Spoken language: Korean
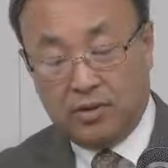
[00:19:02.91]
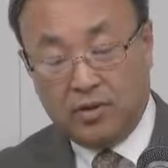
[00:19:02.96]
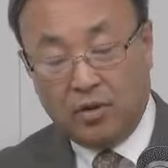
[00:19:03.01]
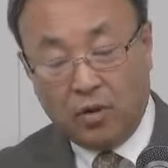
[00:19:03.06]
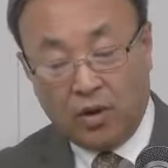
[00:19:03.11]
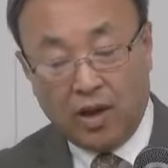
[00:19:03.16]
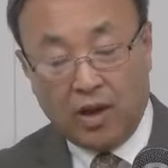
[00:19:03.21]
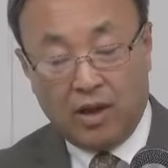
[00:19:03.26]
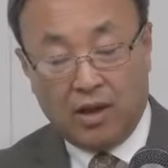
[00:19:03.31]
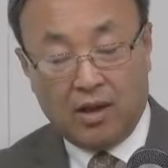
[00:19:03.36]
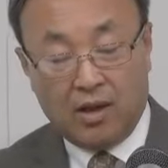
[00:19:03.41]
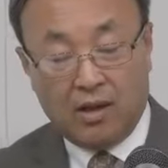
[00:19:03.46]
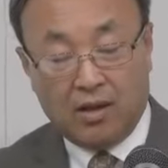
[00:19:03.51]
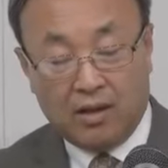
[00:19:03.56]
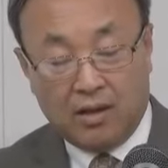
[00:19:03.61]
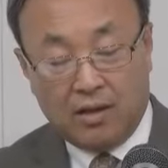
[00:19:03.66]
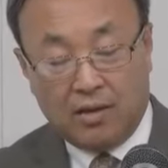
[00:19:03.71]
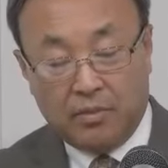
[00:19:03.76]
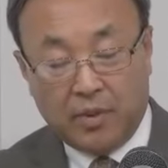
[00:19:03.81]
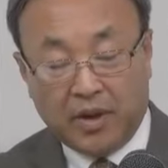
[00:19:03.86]
요게
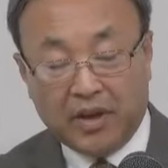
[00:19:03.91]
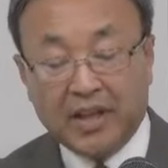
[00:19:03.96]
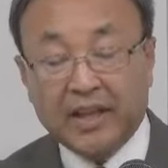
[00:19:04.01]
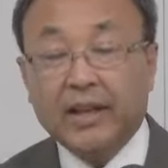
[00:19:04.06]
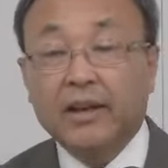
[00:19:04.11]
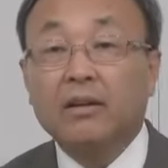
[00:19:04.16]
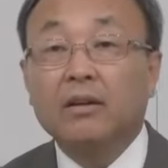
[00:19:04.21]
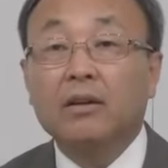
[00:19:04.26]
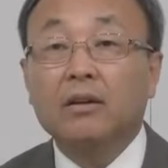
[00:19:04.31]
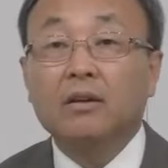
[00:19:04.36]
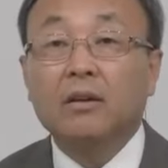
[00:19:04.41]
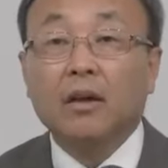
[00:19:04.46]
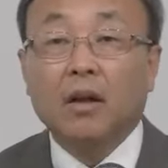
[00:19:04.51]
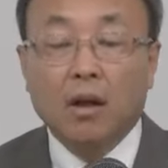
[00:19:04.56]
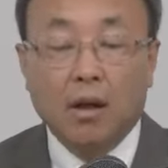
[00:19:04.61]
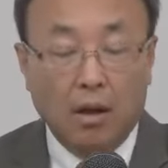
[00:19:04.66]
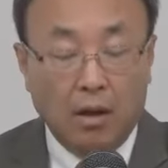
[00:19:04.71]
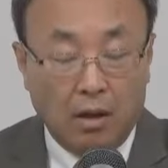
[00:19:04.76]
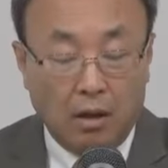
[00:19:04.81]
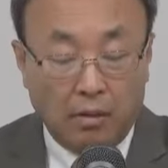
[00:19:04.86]
변경된 거예요.
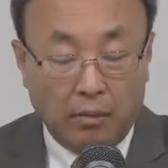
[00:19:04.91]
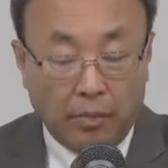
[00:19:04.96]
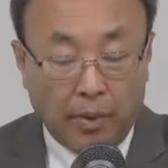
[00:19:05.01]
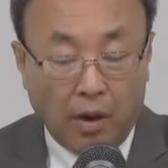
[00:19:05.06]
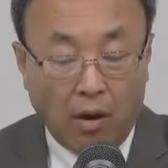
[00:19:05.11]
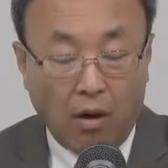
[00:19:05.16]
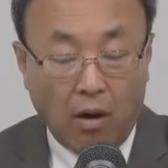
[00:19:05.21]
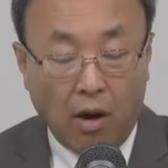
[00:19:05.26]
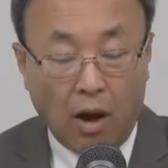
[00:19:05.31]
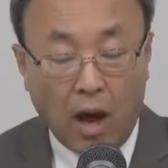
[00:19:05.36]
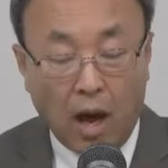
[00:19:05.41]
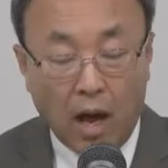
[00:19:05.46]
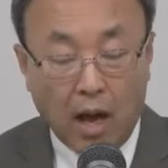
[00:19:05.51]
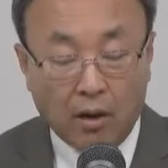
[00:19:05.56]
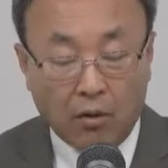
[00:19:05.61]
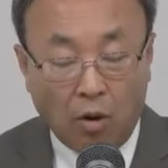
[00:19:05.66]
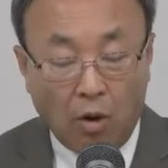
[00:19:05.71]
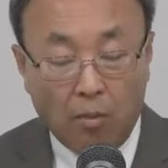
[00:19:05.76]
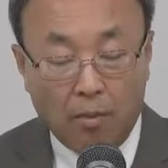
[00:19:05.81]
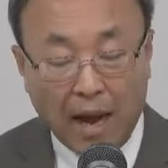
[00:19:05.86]

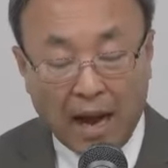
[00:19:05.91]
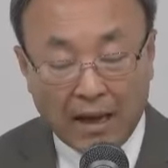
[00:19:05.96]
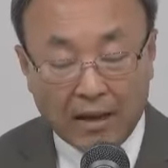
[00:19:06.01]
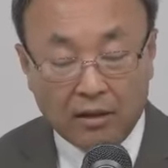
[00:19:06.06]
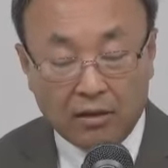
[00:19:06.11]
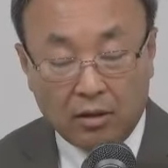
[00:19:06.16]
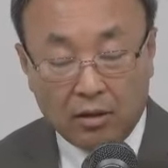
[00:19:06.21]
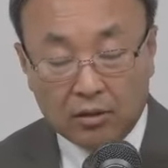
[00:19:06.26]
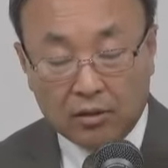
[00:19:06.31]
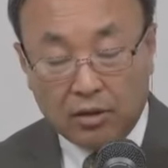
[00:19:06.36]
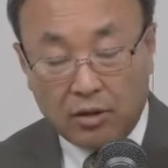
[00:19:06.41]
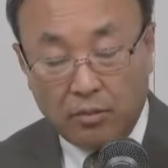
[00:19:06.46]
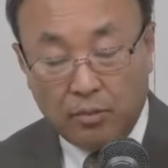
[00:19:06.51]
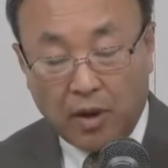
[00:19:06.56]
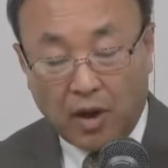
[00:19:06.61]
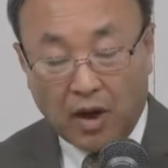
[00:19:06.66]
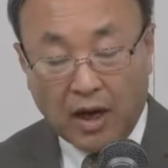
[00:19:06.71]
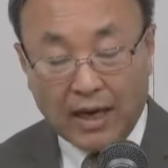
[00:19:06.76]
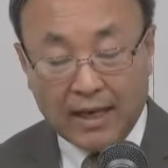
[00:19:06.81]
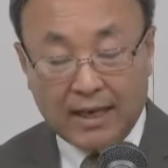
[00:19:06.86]
평화로 많은 것을
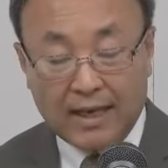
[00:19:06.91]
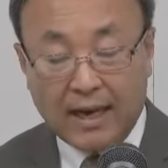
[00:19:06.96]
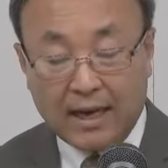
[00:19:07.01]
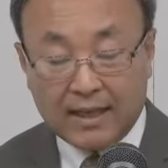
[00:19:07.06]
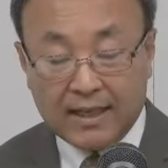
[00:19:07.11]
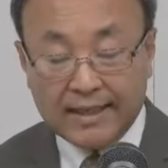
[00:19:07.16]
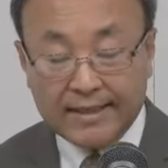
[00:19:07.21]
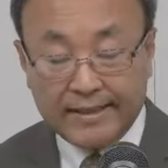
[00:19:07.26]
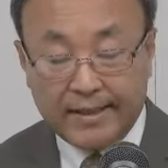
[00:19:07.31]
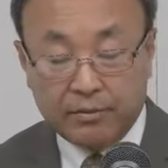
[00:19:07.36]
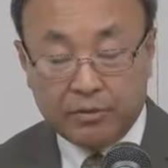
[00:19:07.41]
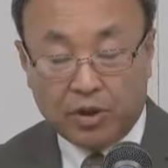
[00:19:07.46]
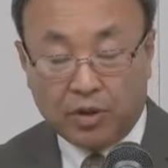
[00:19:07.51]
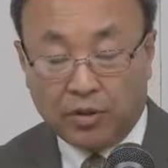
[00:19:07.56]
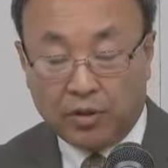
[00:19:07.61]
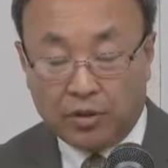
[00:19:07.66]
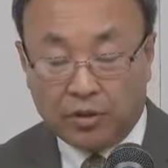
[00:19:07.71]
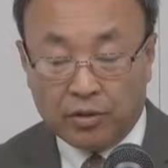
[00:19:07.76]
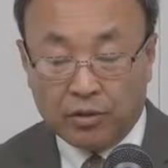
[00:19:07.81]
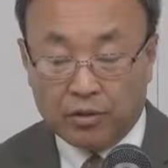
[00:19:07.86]
멸하리라 킹제임
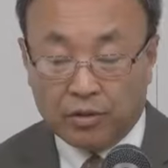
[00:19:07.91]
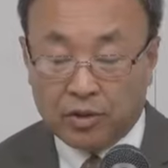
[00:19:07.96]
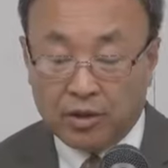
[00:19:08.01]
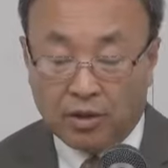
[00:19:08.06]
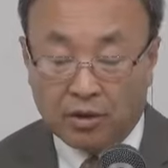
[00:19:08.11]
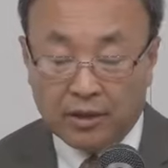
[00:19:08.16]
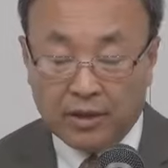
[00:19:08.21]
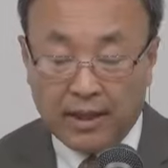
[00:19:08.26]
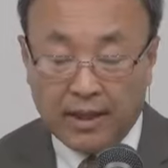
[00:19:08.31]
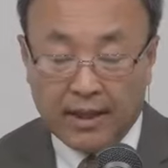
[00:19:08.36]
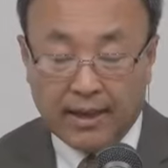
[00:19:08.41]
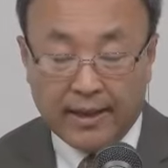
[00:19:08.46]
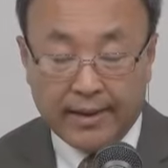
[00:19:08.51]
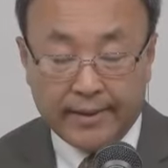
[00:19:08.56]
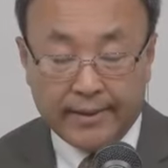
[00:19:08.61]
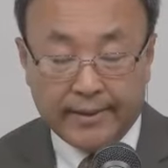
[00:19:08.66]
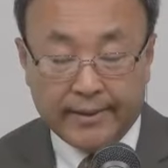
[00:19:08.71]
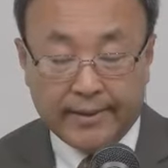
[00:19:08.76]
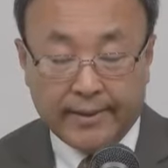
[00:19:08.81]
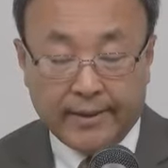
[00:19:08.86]
성경은 그건데
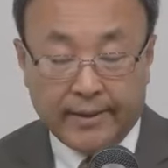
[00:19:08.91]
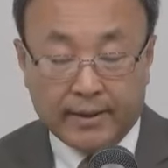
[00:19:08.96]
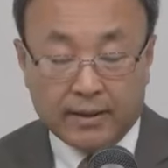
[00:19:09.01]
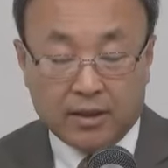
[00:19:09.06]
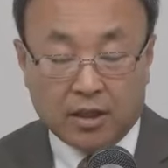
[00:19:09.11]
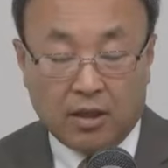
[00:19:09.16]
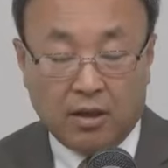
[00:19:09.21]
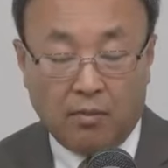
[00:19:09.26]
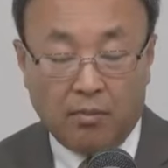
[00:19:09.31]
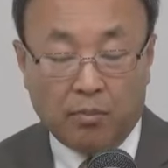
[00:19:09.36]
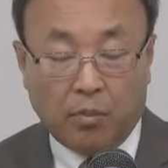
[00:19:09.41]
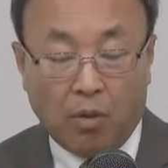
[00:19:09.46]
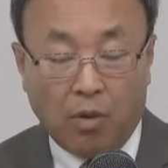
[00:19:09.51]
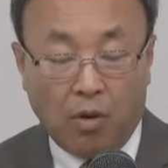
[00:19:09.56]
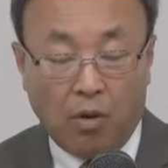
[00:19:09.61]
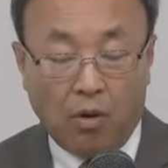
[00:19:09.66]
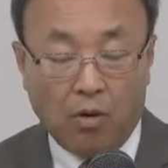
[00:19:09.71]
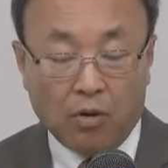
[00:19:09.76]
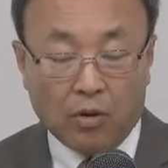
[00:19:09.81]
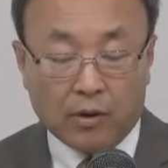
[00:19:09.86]
지금
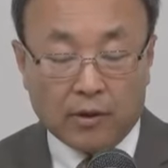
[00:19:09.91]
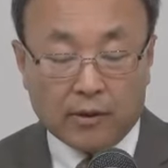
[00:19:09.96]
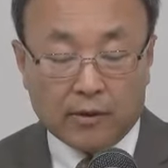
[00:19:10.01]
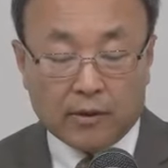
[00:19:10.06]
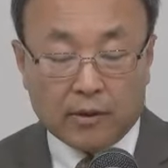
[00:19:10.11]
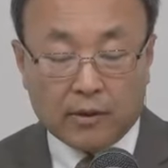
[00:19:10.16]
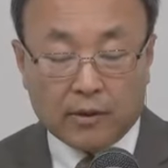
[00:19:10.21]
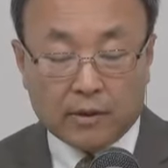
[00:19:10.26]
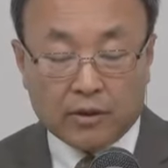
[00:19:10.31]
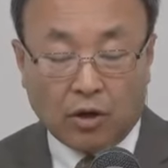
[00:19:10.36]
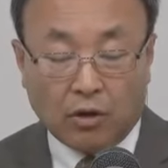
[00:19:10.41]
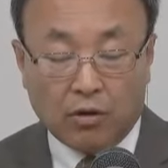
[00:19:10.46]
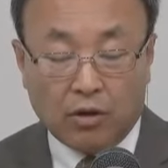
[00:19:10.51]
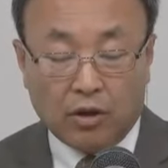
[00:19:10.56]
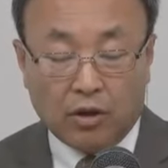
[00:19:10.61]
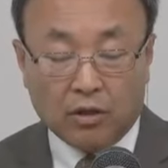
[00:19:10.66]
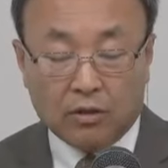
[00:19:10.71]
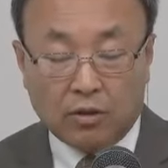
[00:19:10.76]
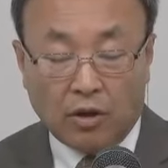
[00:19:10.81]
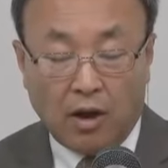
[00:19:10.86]
뭐
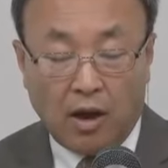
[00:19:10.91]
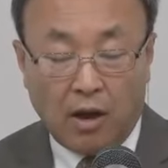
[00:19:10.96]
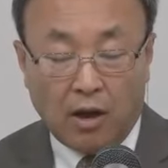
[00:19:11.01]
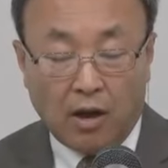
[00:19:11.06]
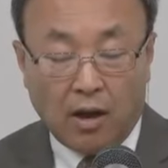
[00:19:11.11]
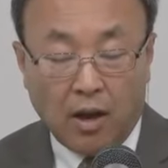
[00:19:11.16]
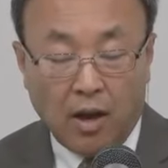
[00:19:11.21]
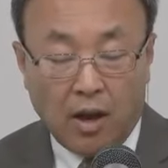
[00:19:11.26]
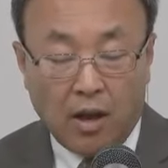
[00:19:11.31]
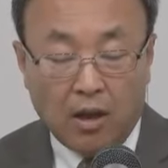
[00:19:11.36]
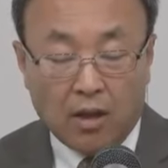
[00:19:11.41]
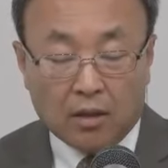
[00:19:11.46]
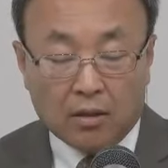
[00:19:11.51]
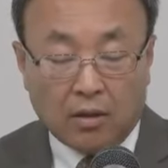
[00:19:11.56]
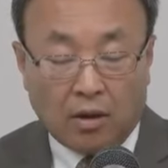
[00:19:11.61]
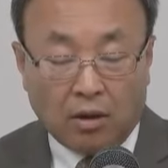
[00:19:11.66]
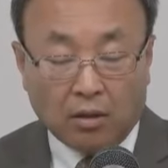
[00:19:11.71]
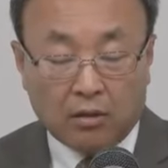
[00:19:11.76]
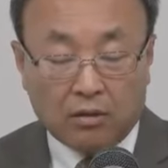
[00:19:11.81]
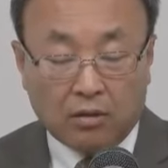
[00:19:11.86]
적그리스도가
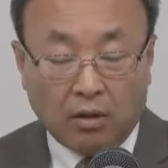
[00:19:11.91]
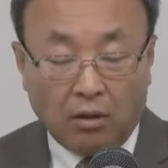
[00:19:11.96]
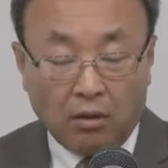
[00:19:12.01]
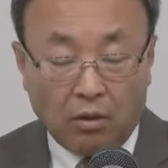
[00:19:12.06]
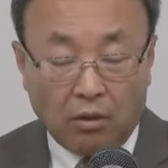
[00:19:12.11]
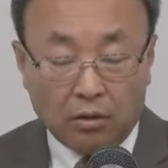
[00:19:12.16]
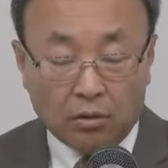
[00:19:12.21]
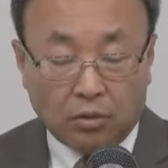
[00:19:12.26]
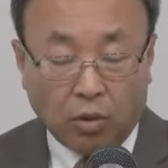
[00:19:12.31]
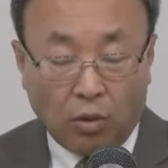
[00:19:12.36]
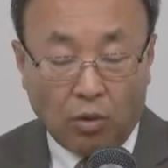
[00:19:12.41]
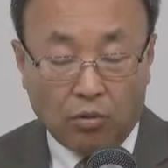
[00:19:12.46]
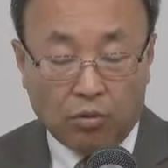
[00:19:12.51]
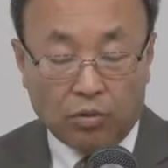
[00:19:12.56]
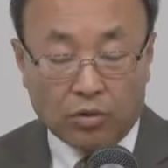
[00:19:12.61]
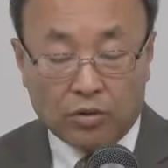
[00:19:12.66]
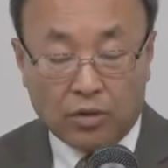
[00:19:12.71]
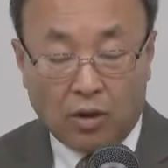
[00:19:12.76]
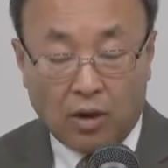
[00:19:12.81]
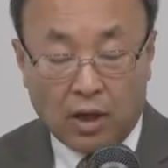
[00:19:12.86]
어떤 걸
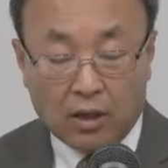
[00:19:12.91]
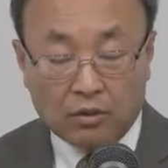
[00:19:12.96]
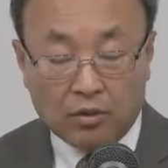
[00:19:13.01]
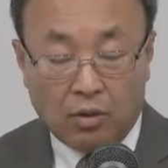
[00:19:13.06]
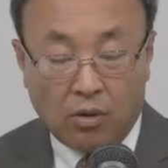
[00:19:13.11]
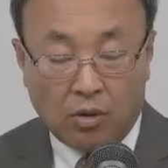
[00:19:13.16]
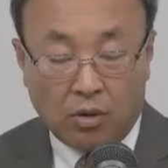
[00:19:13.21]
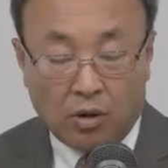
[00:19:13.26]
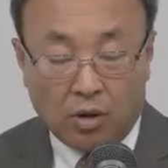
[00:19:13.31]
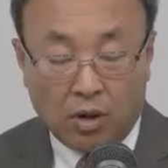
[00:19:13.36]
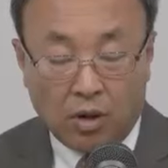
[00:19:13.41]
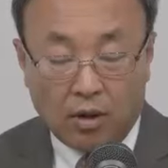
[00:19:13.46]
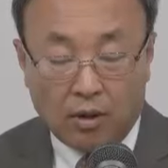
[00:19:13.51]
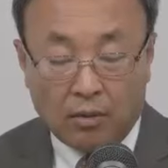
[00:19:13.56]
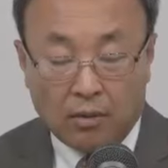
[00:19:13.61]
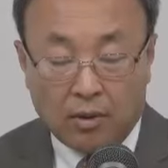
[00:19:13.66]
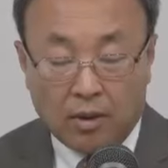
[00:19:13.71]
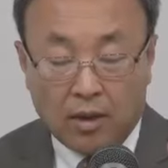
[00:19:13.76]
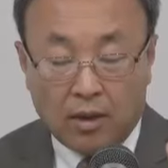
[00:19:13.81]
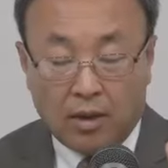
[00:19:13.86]
도구로 써가지고
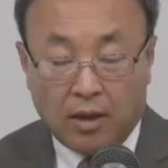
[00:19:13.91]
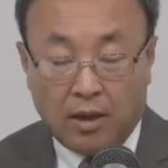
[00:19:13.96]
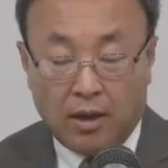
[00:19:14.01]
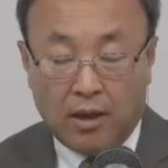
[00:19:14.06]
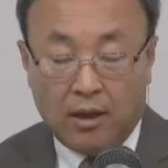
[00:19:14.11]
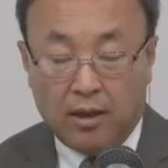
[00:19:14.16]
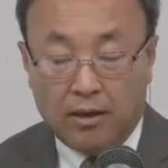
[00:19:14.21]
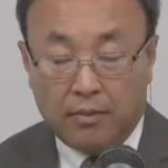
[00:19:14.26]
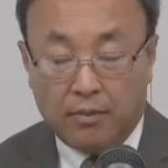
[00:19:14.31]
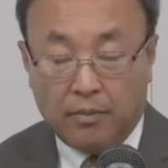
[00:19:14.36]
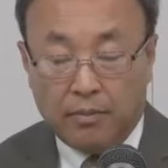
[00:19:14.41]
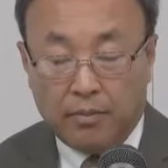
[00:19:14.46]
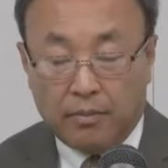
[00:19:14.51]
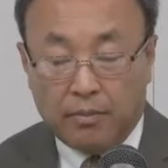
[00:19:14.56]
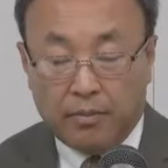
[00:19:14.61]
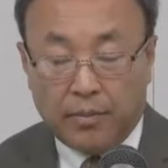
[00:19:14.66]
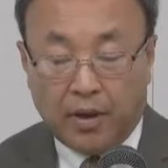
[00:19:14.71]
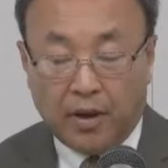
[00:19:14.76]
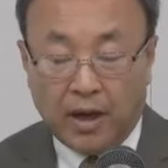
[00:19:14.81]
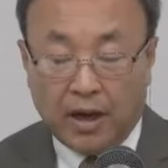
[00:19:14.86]
에?
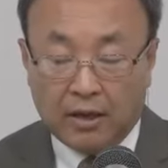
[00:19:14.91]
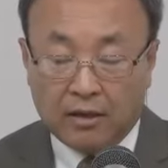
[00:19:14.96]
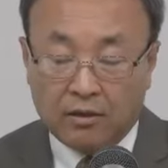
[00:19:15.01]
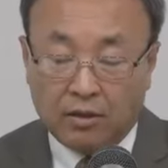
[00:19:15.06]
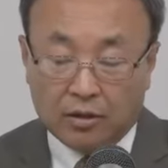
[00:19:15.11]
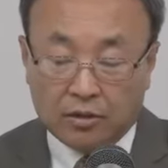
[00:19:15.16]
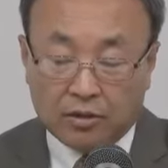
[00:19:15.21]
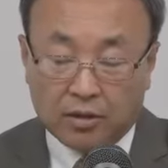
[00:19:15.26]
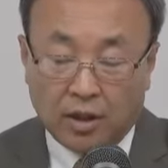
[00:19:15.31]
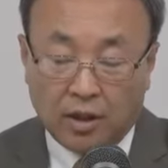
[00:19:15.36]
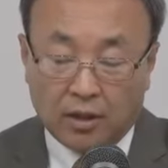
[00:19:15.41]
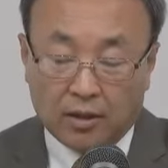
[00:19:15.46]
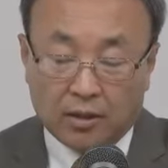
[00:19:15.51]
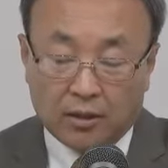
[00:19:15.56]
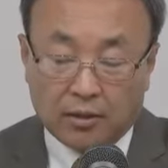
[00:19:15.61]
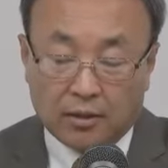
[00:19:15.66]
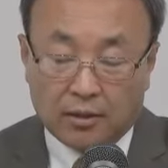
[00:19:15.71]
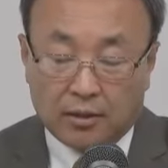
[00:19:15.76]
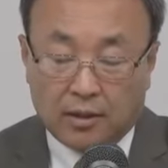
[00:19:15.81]
멸하는 것을